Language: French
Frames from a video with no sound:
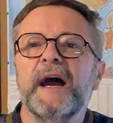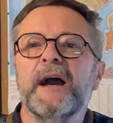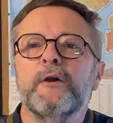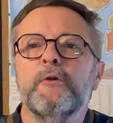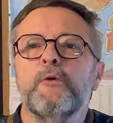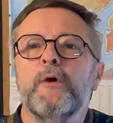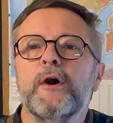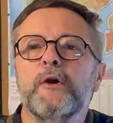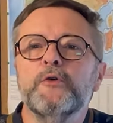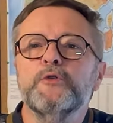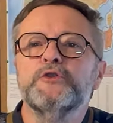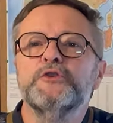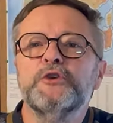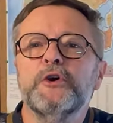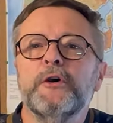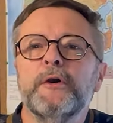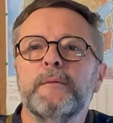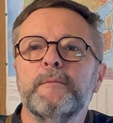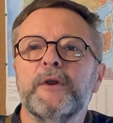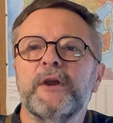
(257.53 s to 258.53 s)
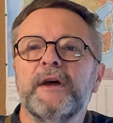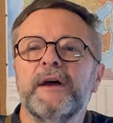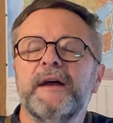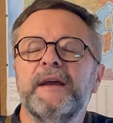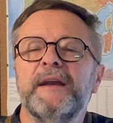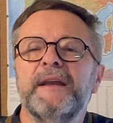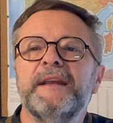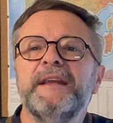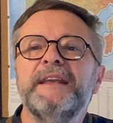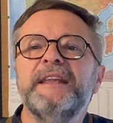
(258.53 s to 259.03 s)
à quoi ressemble
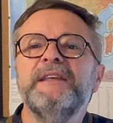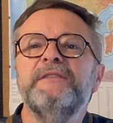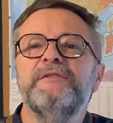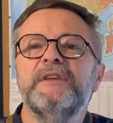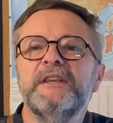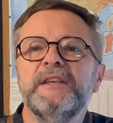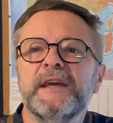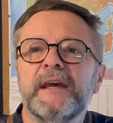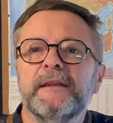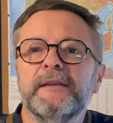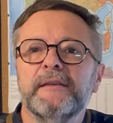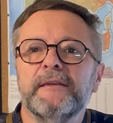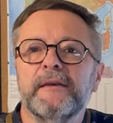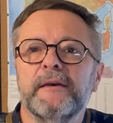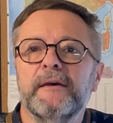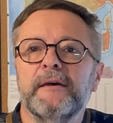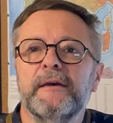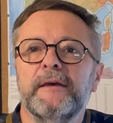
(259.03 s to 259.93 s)
l'e-vignette.